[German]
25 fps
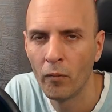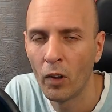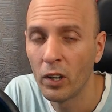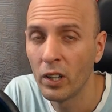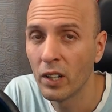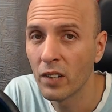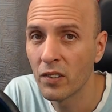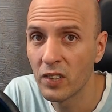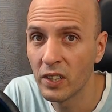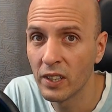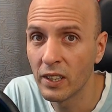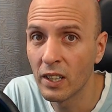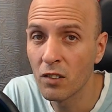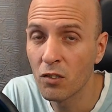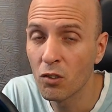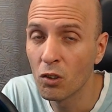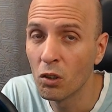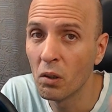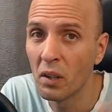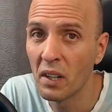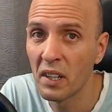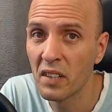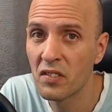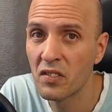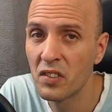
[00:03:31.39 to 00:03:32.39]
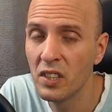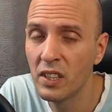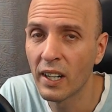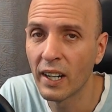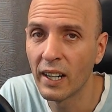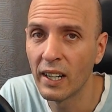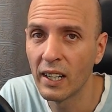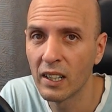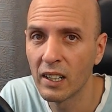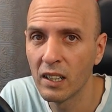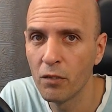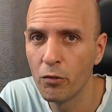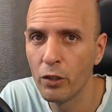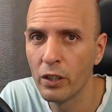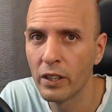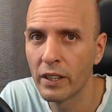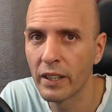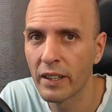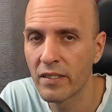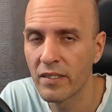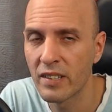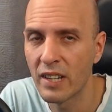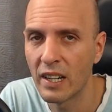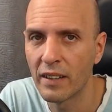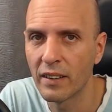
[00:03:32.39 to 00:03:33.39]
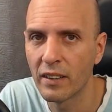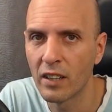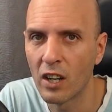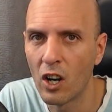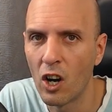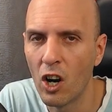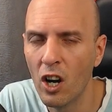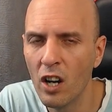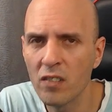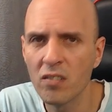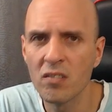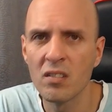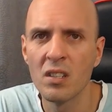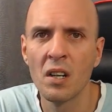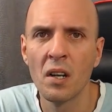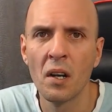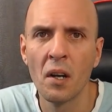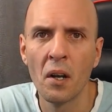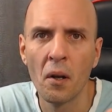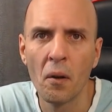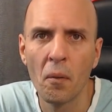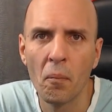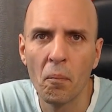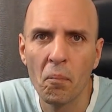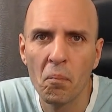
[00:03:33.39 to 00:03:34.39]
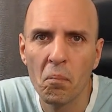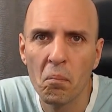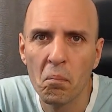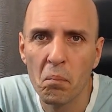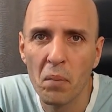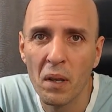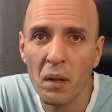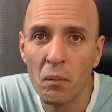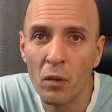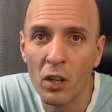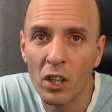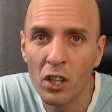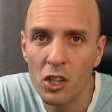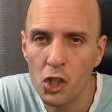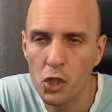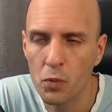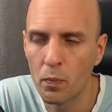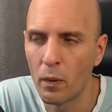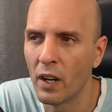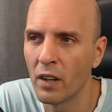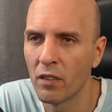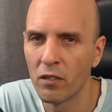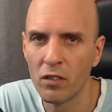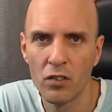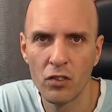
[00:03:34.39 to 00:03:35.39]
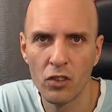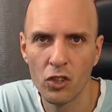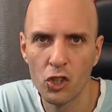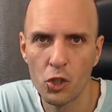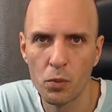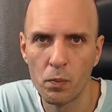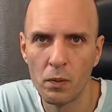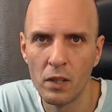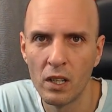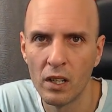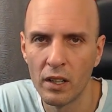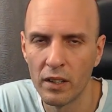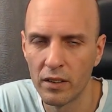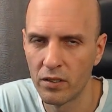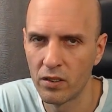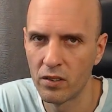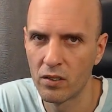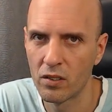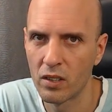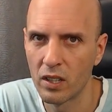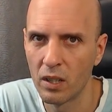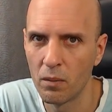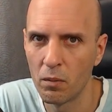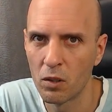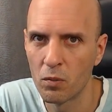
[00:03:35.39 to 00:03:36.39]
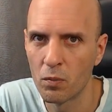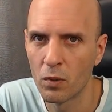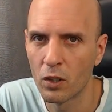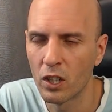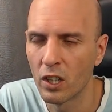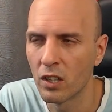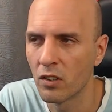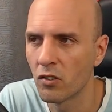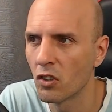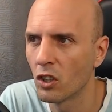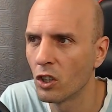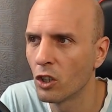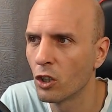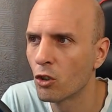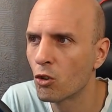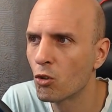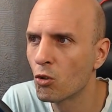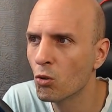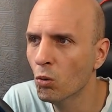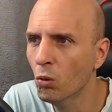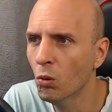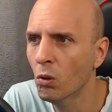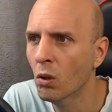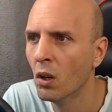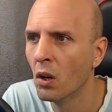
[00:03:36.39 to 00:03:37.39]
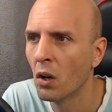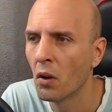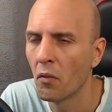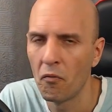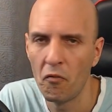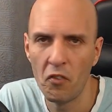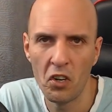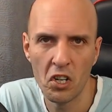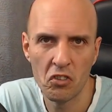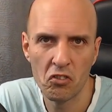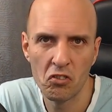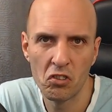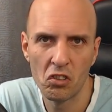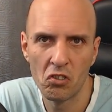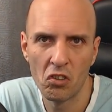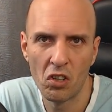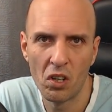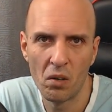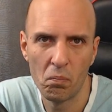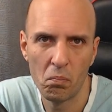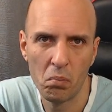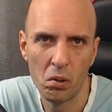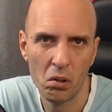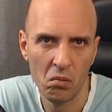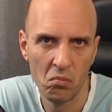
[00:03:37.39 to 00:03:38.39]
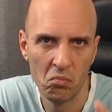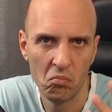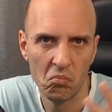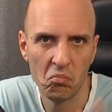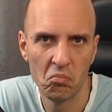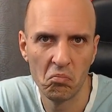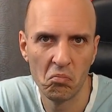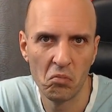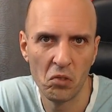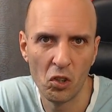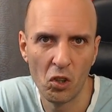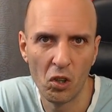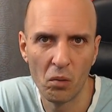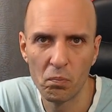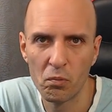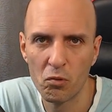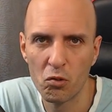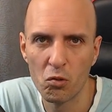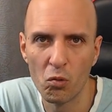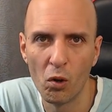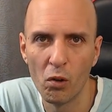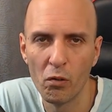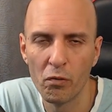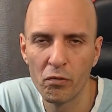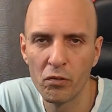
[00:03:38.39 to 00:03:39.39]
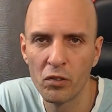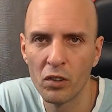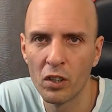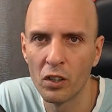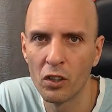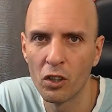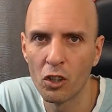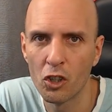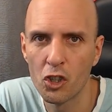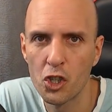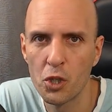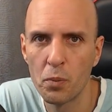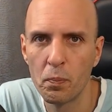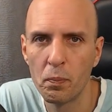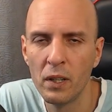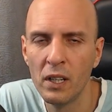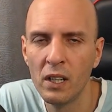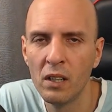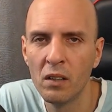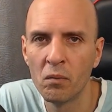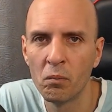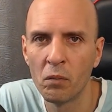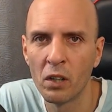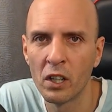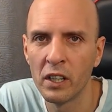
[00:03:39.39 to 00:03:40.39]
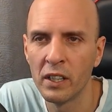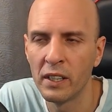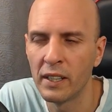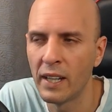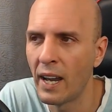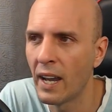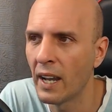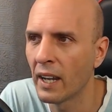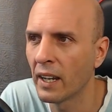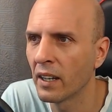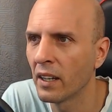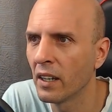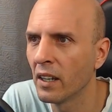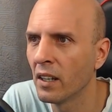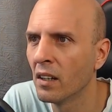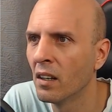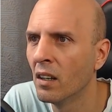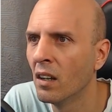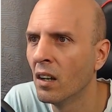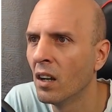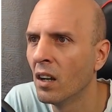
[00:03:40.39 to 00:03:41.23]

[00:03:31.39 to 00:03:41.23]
ihr ah seht also, es sieht relativ interessant aus. Bin mal gespannt, wie sich spielen lässt. Gebe ich mal ganz ehrlich zu. Wer es dann ab, ja, ab 12. dann auch spielen und mal hineingehen.